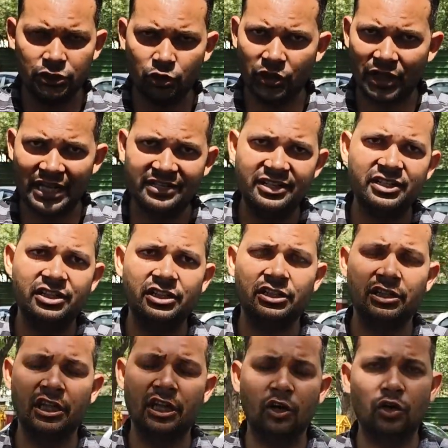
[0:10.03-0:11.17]
जो
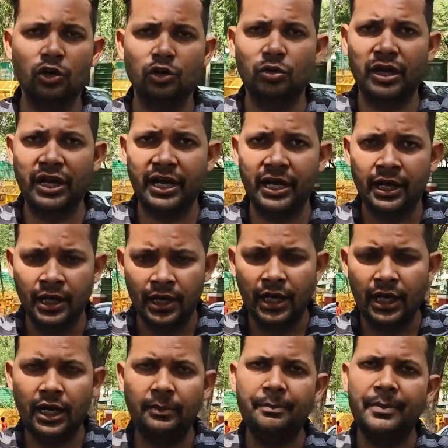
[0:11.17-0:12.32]
राजनीतिक दलों के
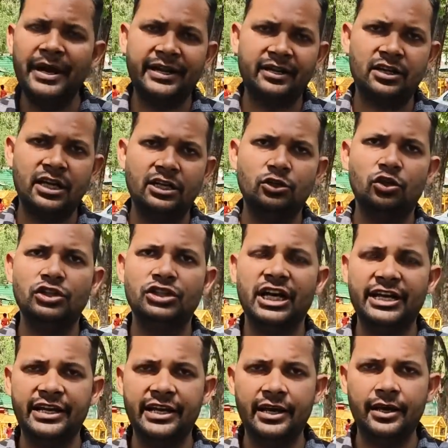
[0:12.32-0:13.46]
द्वारा बैठक का दौर
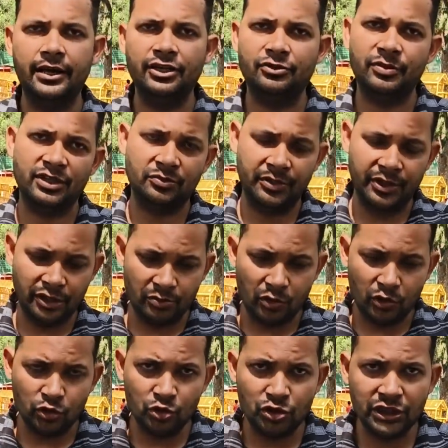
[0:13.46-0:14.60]
जारी है इस वक्त मेरी
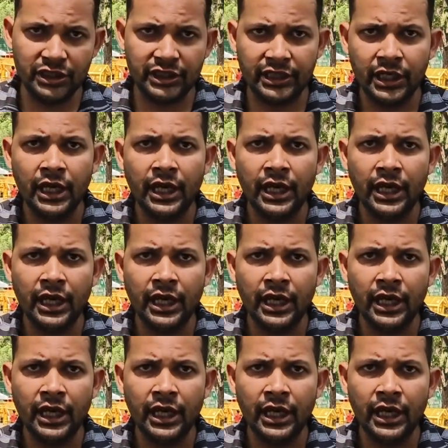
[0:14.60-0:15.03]
मौजूदगी